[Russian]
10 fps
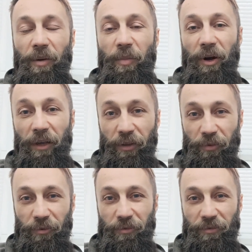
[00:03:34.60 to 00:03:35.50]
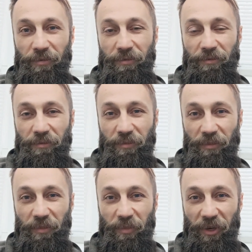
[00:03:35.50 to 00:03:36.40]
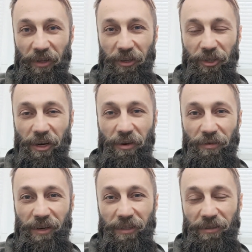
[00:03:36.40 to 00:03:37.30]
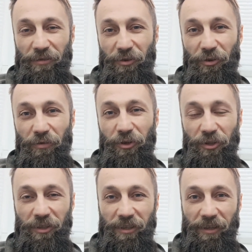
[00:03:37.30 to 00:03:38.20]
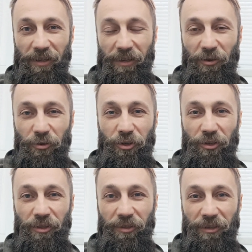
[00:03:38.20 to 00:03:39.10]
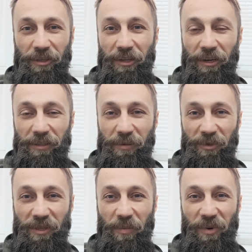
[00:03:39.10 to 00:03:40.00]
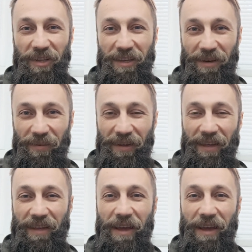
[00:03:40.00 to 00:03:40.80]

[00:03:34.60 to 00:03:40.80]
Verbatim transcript: Поэтому приглашаю вас, все движется к очень интересным событиям.